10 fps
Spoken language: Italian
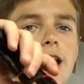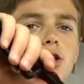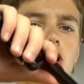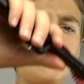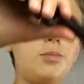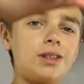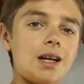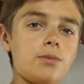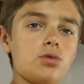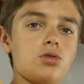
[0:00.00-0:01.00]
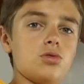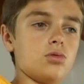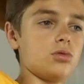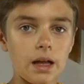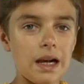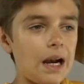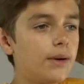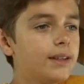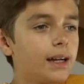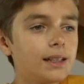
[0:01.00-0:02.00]
e noi li riportiamo su. La
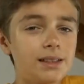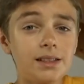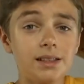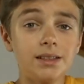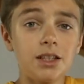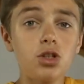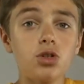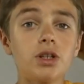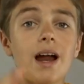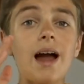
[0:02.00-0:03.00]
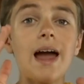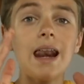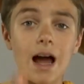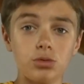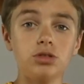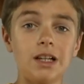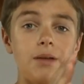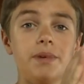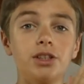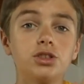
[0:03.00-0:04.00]
qualità che state sentendo ora è l'audio
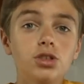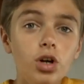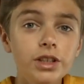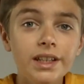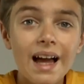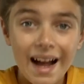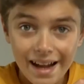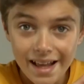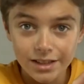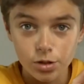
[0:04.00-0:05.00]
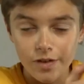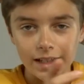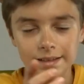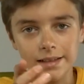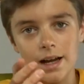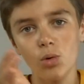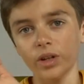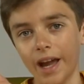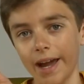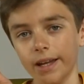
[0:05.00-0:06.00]
della mia Sony HX90,
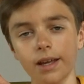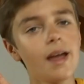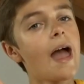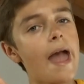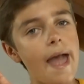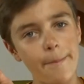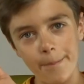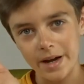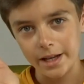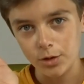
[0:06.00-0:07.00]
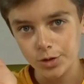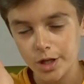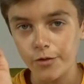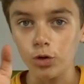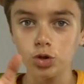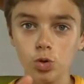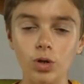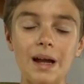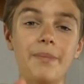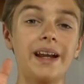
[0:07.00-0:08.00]
ok? è parecchio schifoso
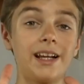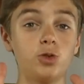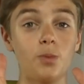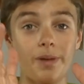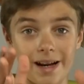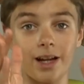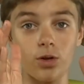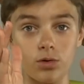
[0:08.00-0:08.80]
ora perché sono parecchio